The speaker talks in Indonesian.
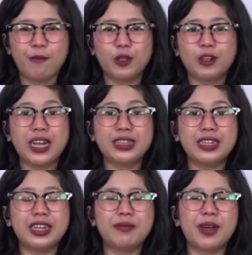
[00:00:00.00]
Menurut data
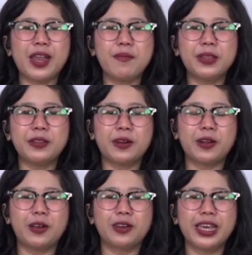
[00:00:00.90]
dari Badan
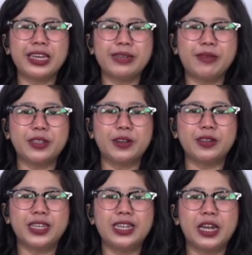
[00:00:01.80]
Meteorologi,
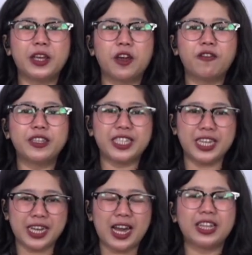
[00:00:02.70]
Klimatologi, dan
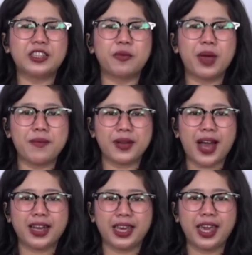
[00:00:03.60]
Geofisika atau
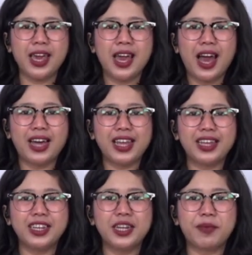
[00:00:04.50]
BMKG, hari
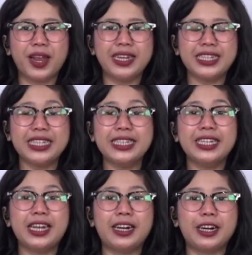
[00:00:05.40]
ini diprediksi
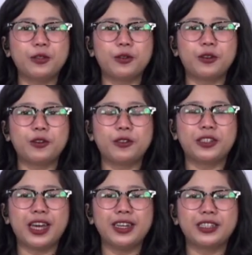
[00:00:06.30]
tidak akan turun hujan di